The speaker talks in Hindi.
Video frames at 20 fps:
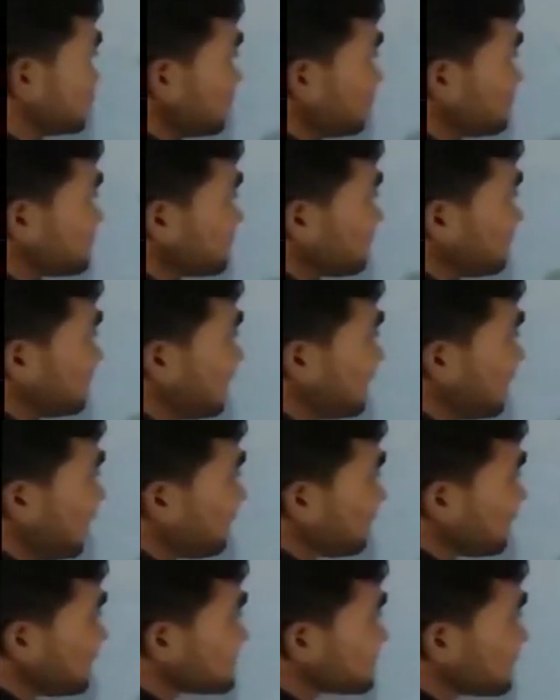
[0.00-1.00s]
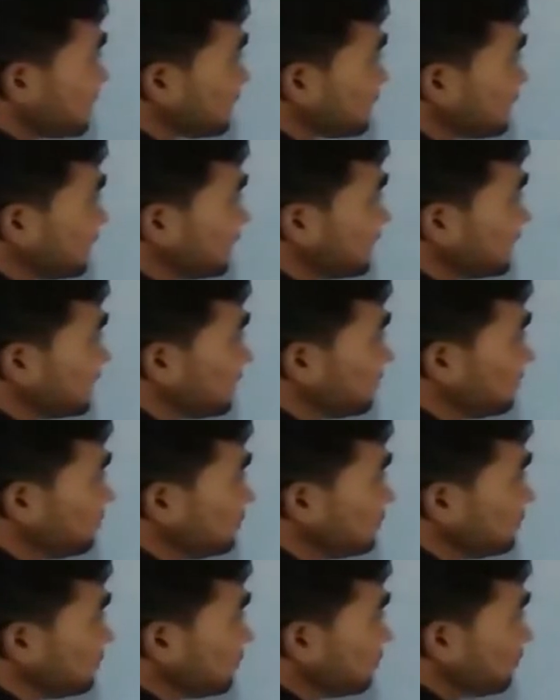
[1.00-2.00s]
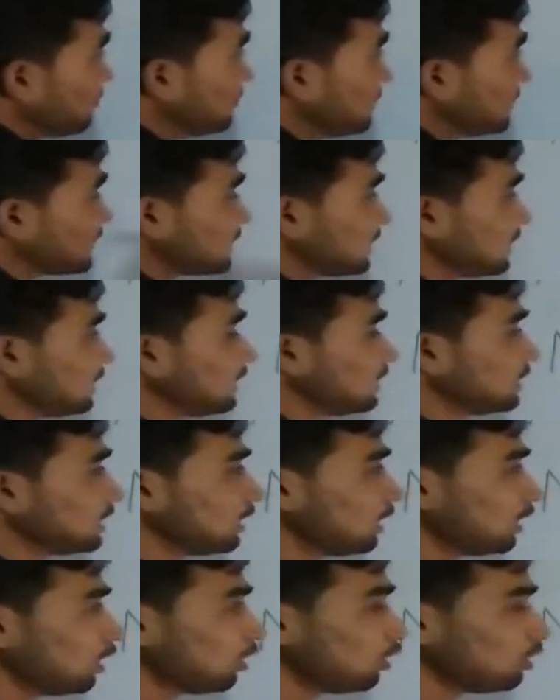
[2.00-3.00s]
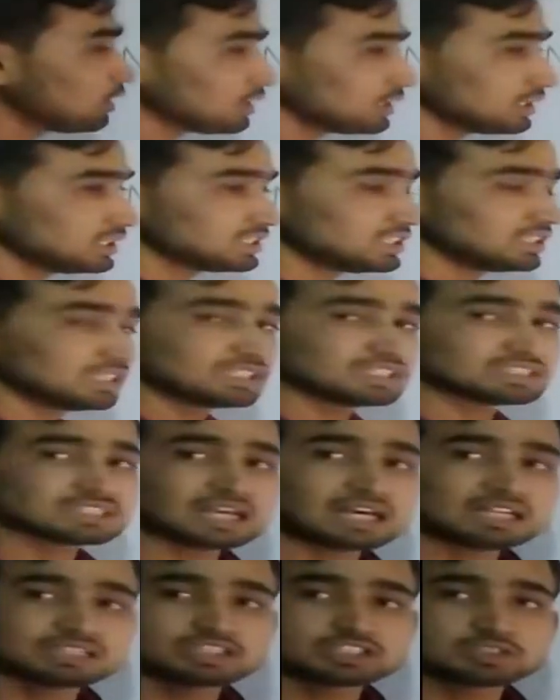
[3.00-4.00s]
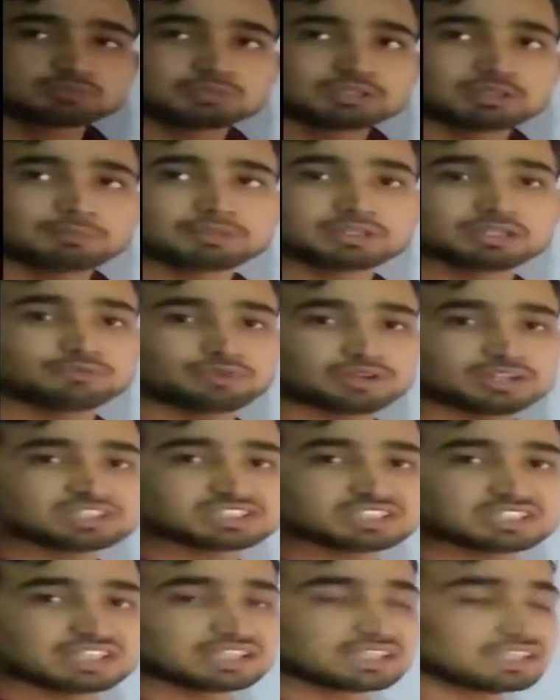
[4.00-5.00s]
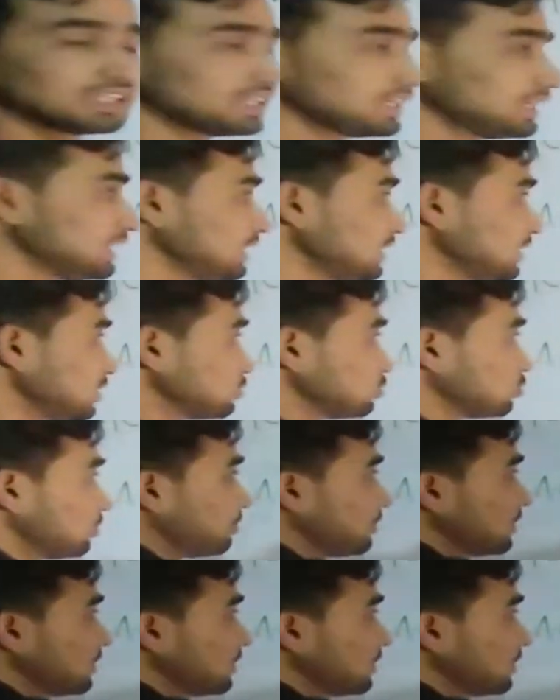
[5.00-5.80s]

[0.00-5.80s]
सबसे पहले आपका स्टार्ट करेंगे हम मेटल और इसी के साथ इसमें हम डिफरेंस देखेंगे तो